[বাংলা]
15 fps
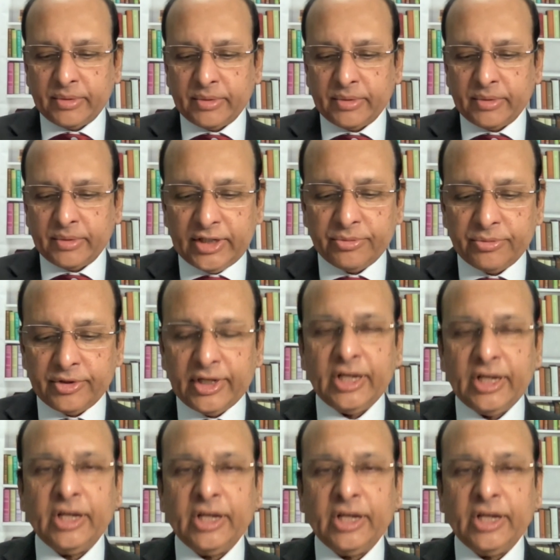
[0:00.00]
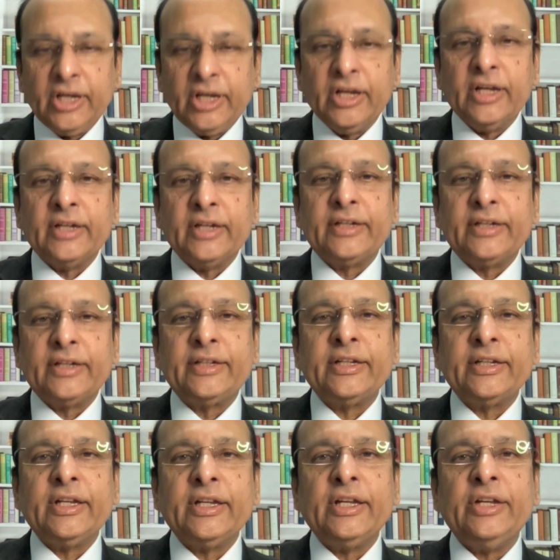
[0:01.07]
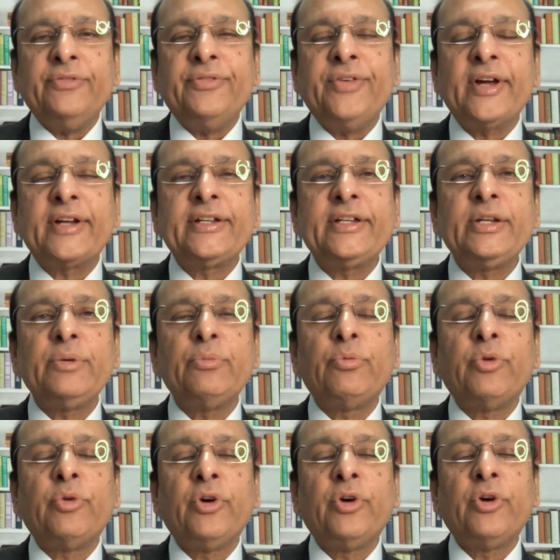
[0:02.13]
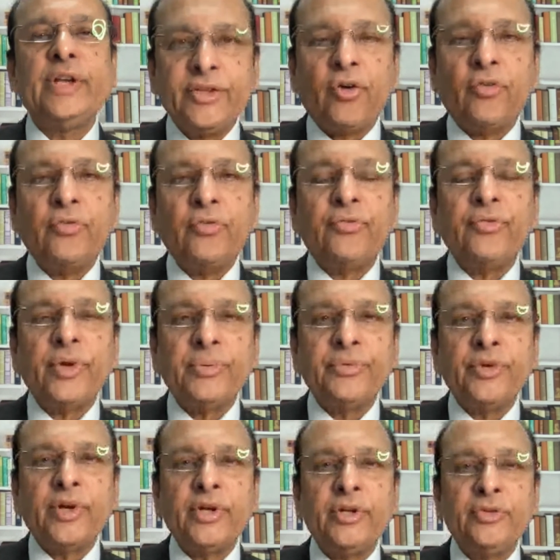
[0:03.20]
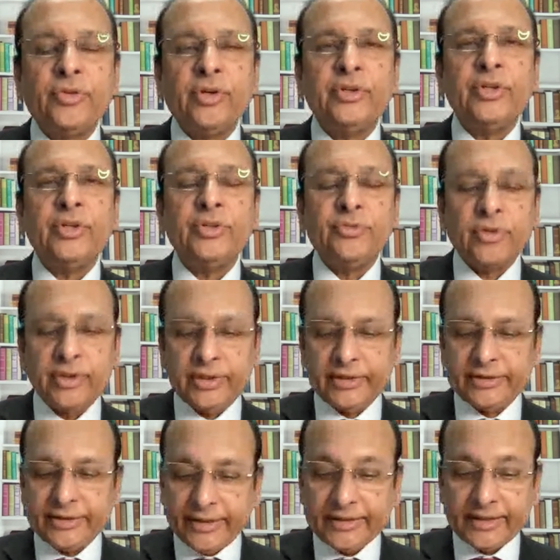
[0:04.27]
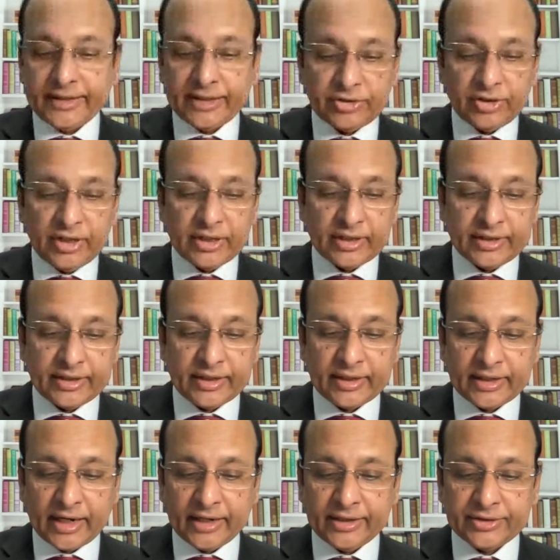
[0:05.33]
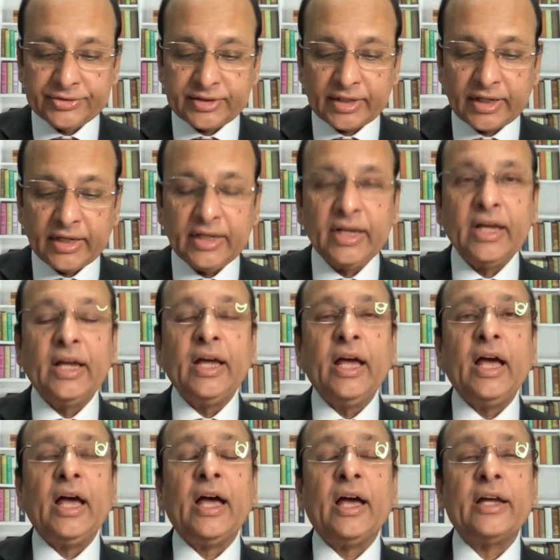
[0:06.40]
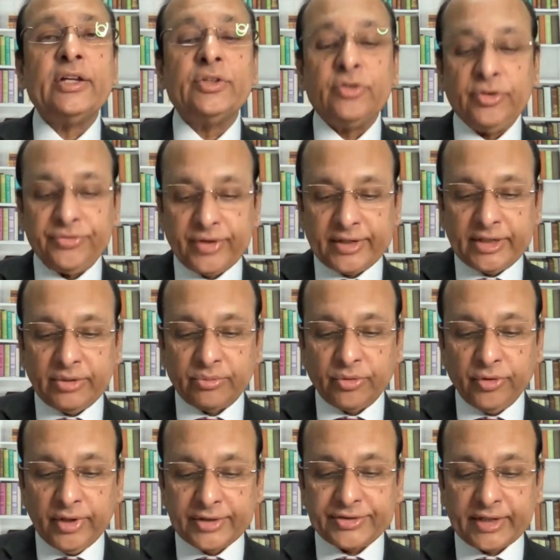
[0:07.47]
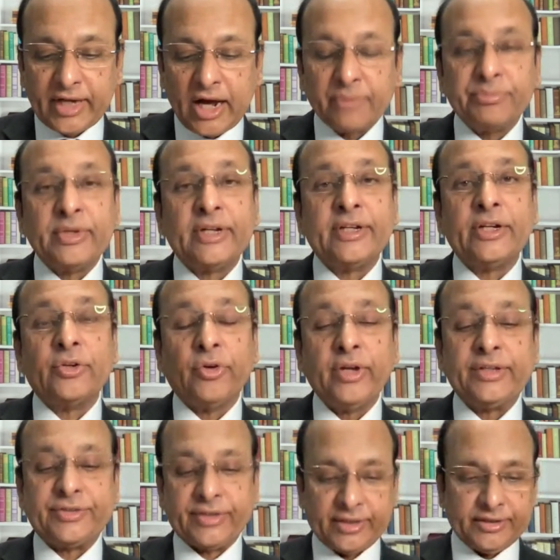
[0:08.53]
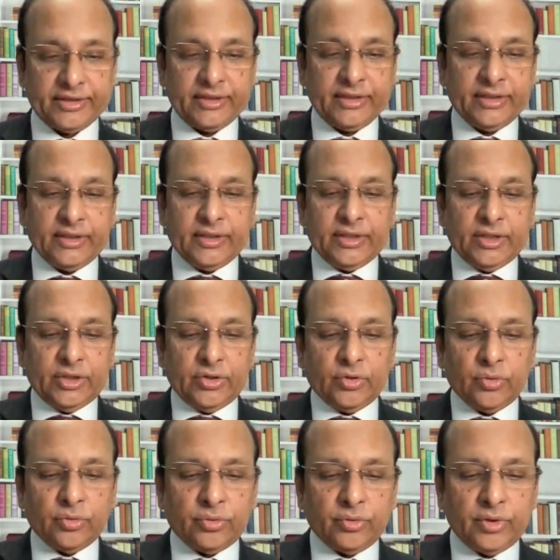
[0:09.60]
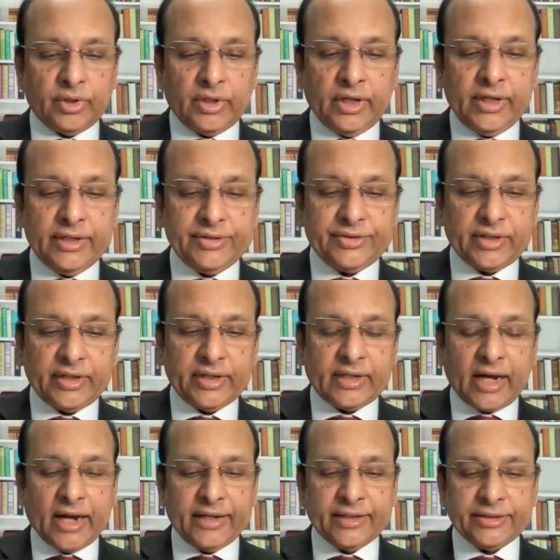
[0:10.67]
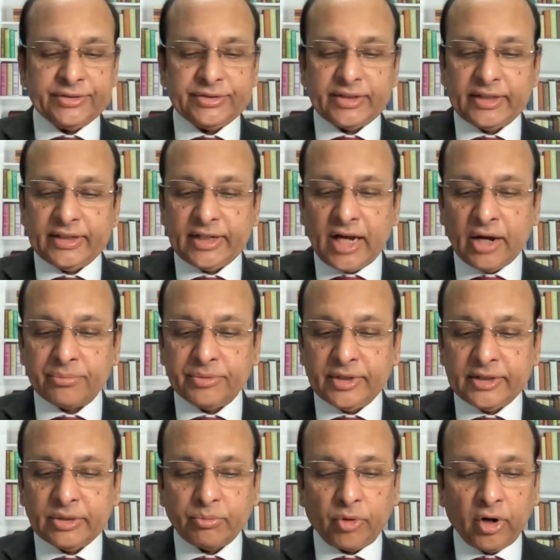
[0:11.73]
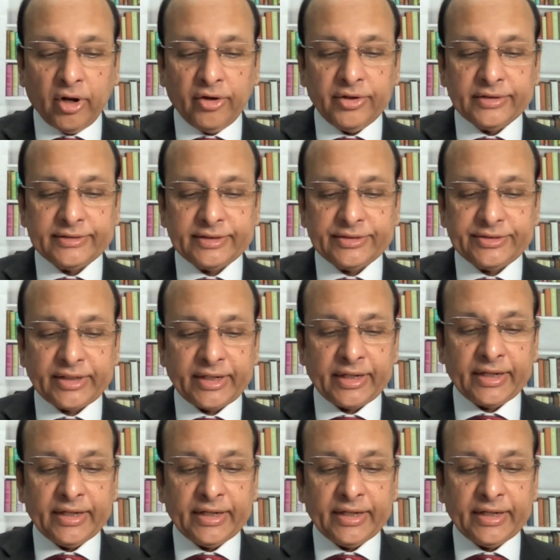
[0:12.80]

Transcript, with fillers: এবং এতে ইফেক্টিভ হয়েছে কিন্তু টোয়েন্টি এইথ অফ ফেব্রুয়ারি টোয়েন্টি টোয়েন্টি থ্রিতে কিন্তু গাইডেন্সটা কিন্তু ইফেক্টিভ হয়েছে আপডেটেড হয়েছে তো এই যে গাইডেন্স সেই আপডেটে বলা হয়েছে যে